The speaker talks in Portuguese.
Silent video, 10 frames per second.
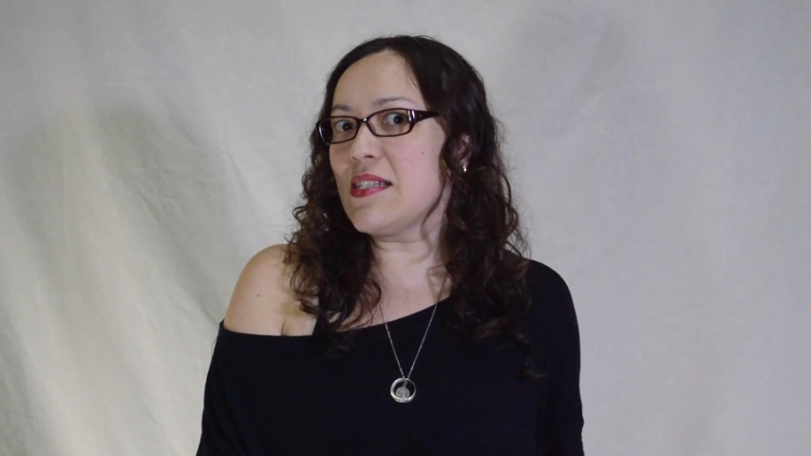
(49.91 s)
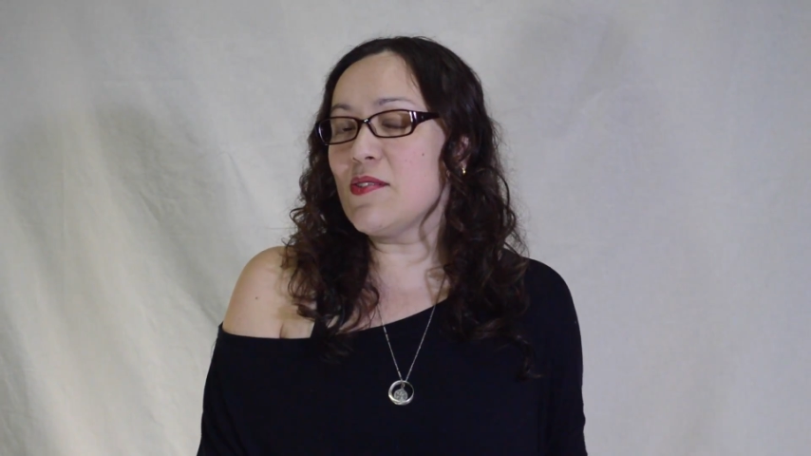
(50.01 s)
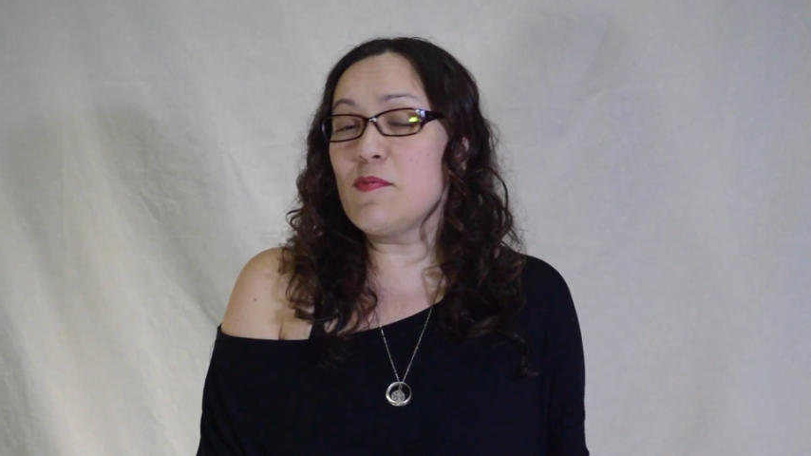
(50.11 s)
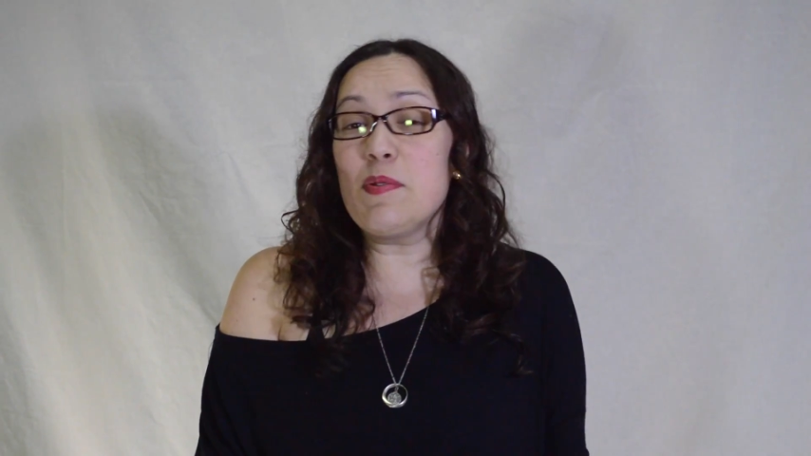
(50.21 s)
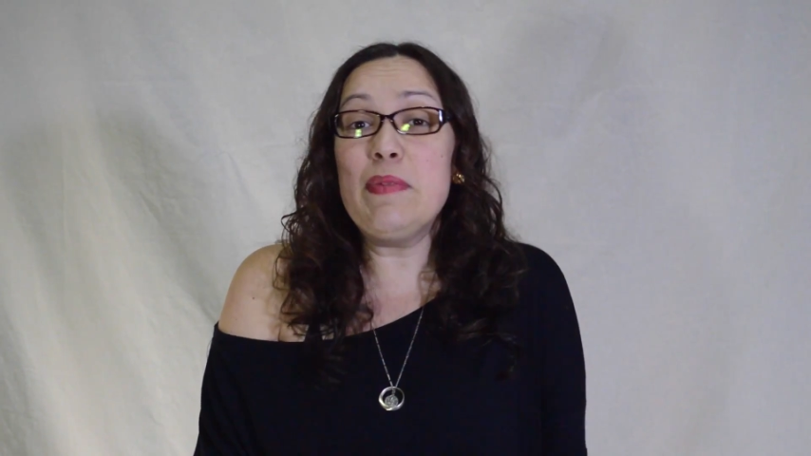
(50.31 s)
são
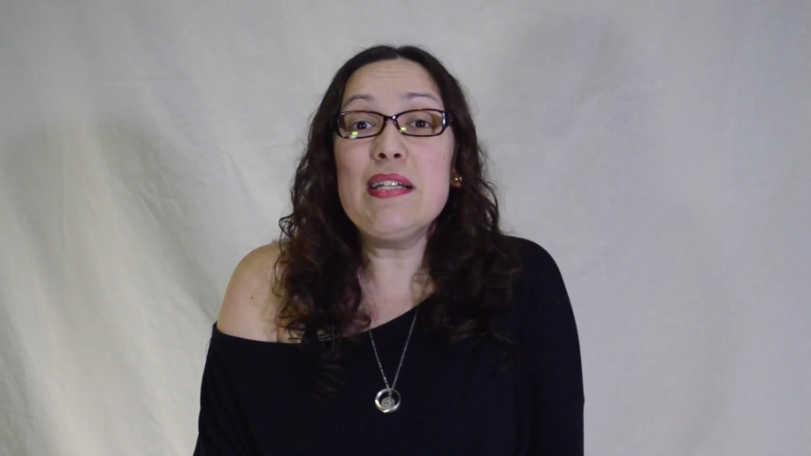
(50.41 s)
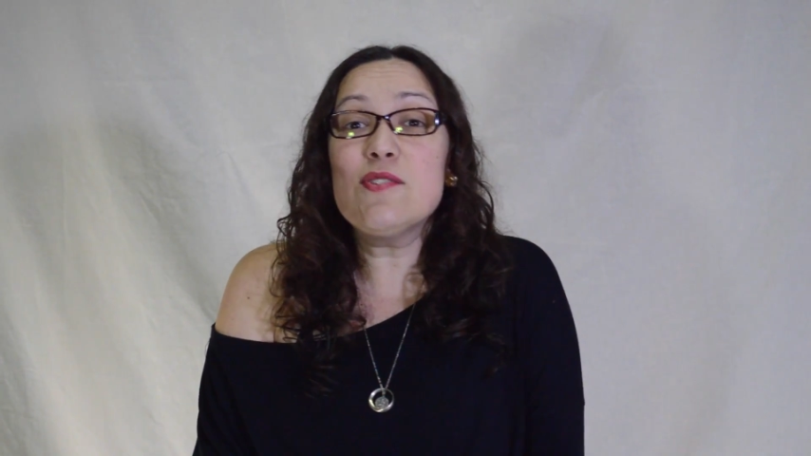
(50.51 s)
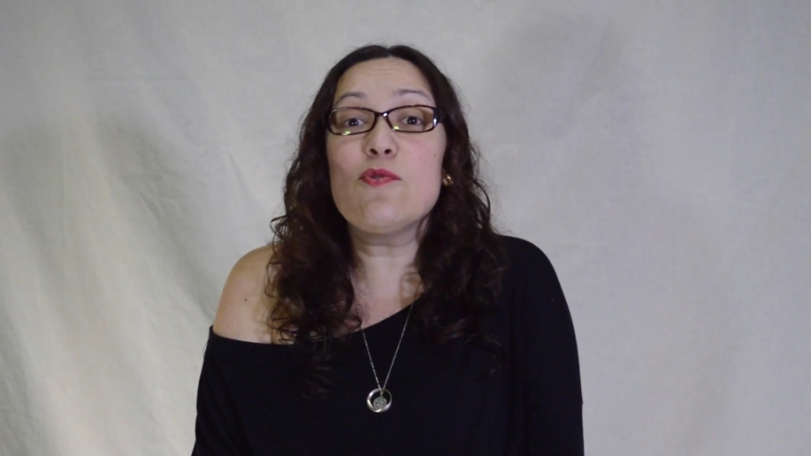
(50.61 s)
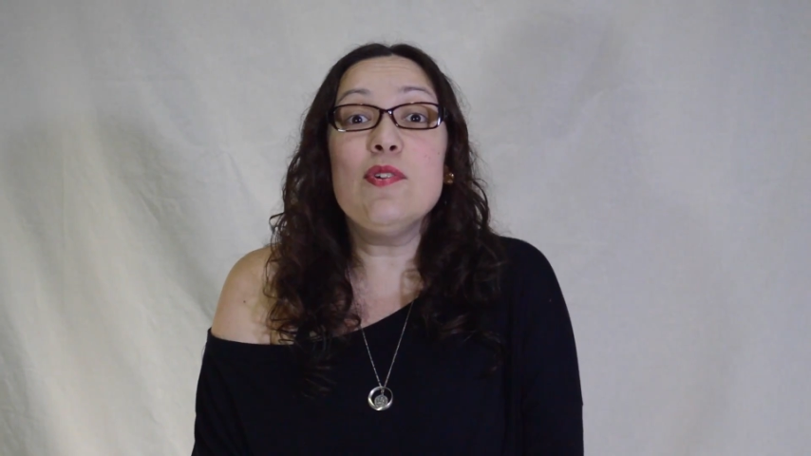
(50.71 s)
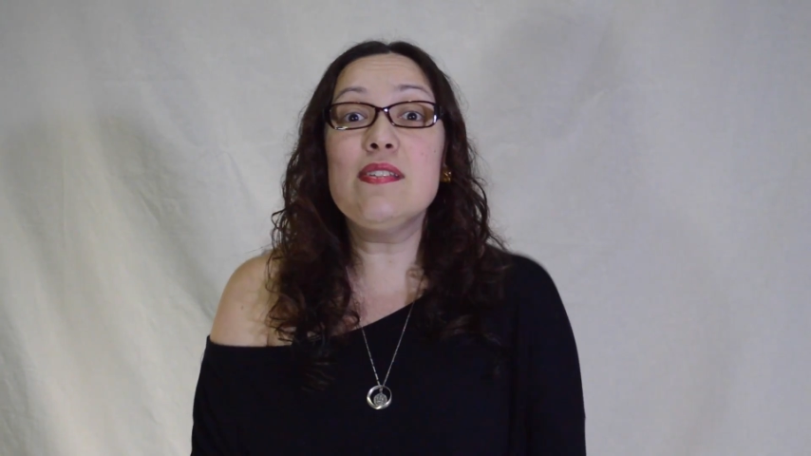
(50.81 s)
as
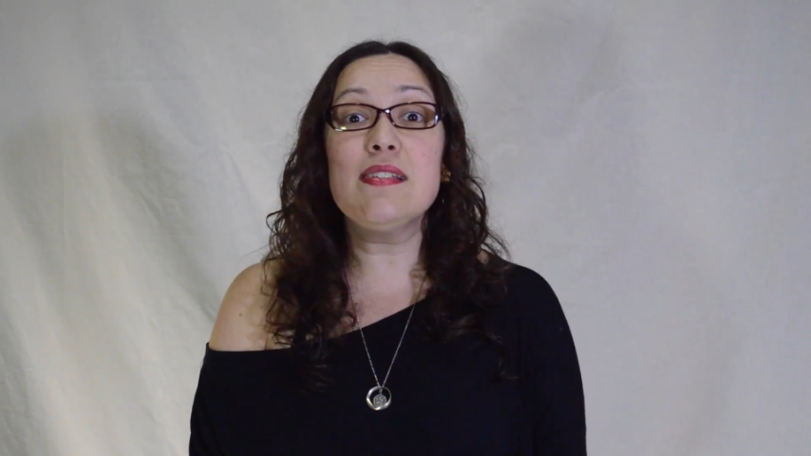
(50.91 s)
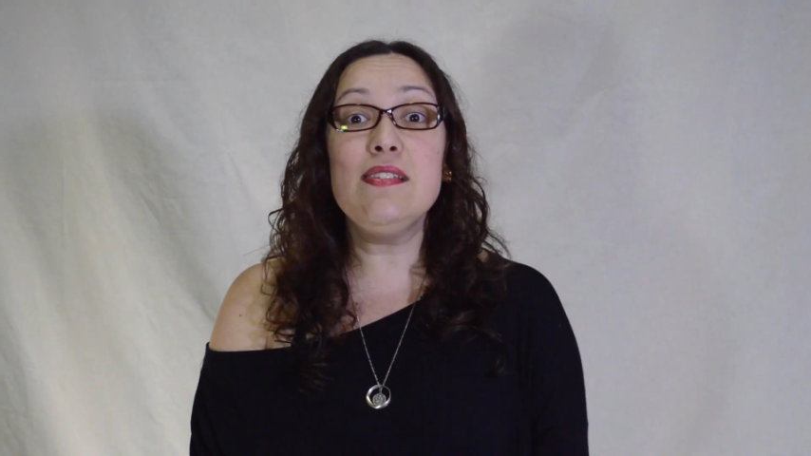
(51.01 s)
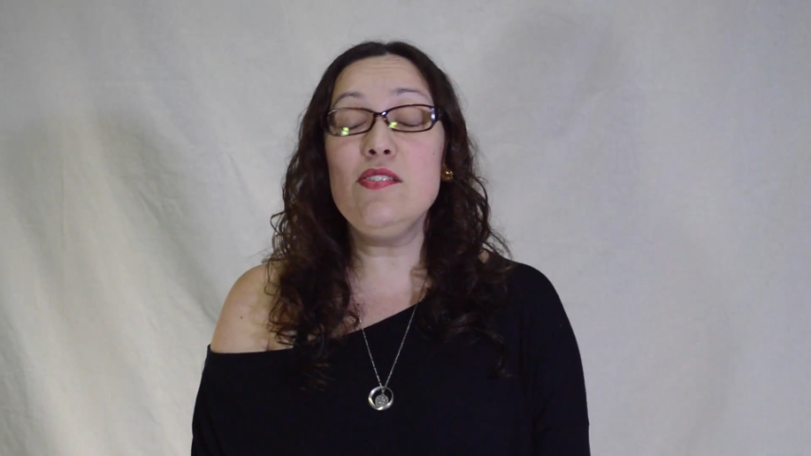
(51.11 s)
primeiras coisas que